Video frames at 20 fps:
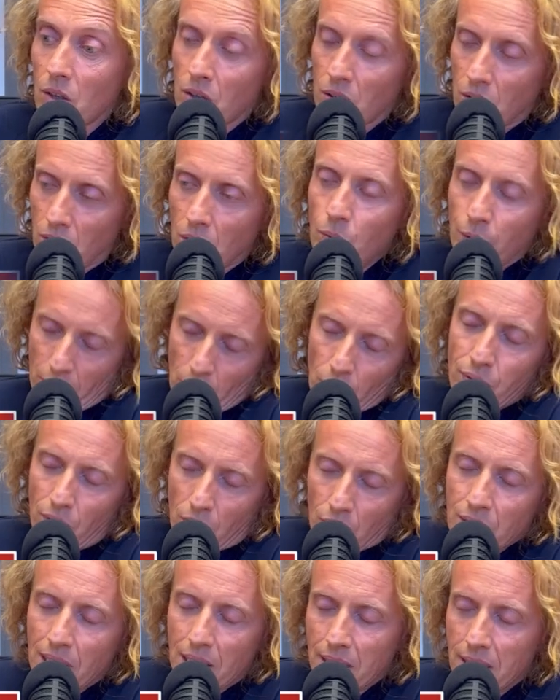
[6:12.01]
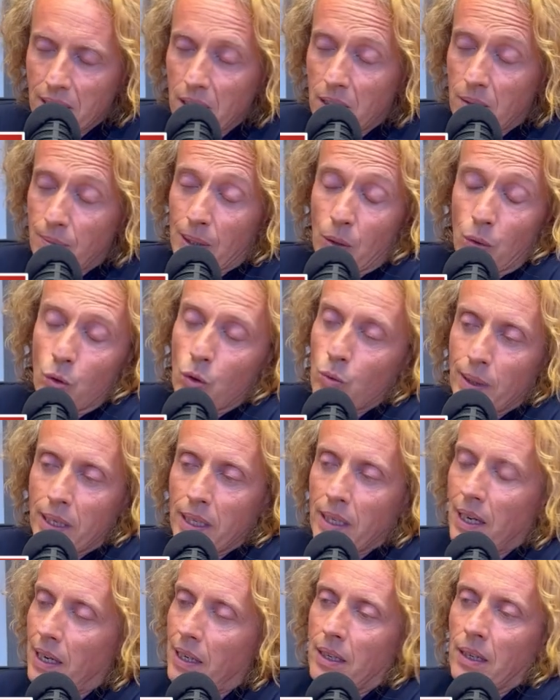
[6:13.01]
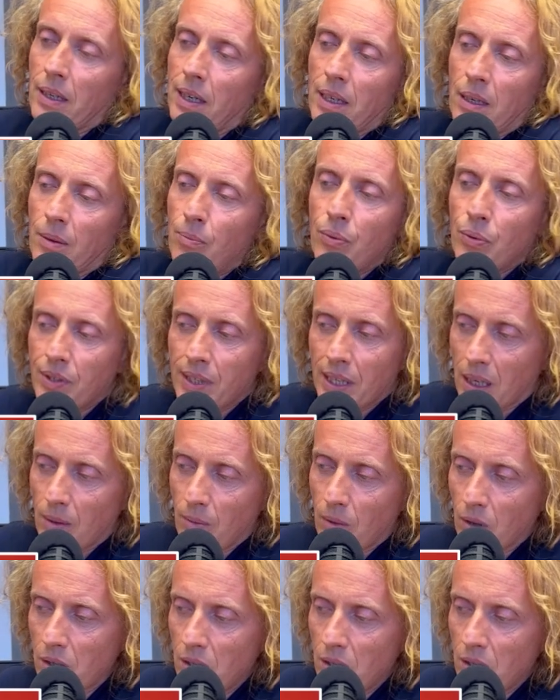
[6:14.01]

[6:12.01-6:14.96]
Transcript: dans ce laps de temps qui, me séparait d'un,